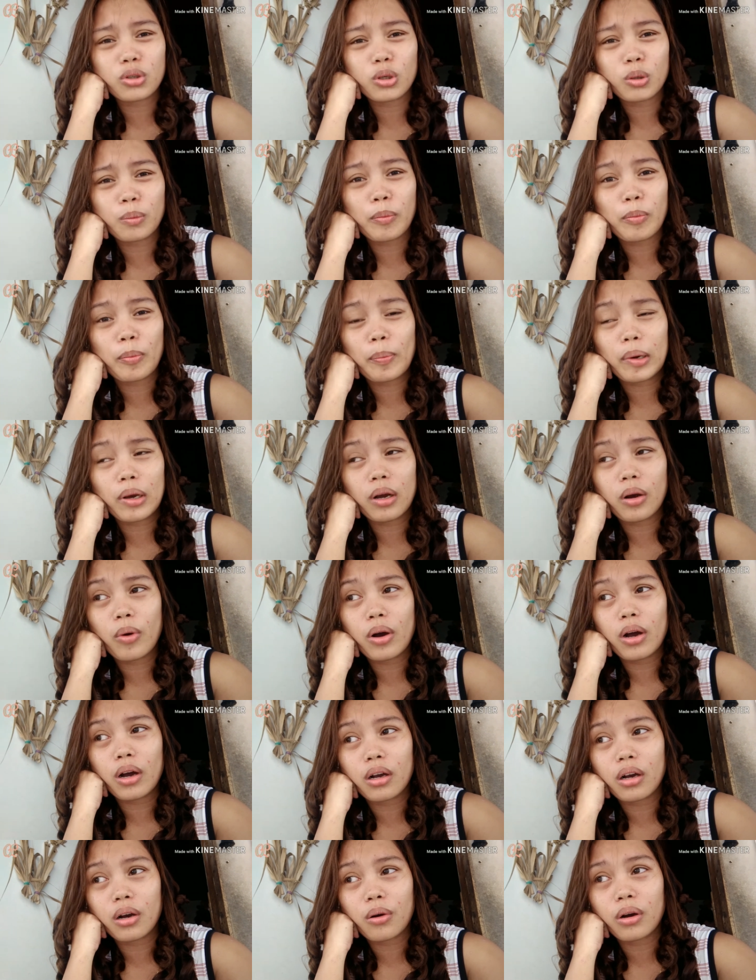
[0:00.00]
hindi ko pa po
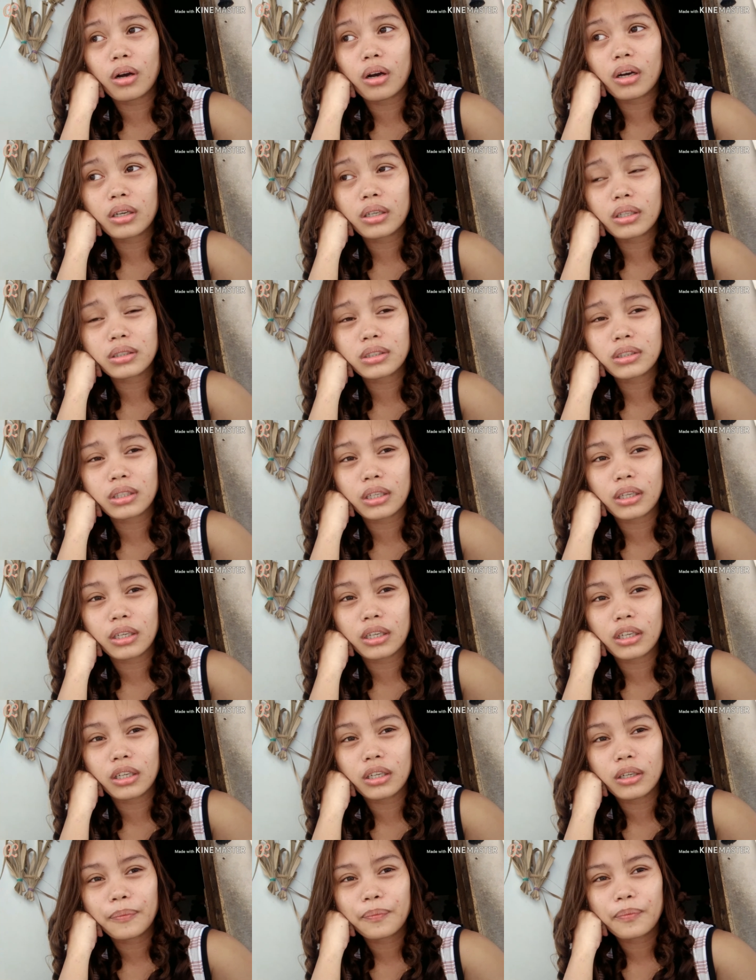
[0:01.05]
magawa-gawa kasi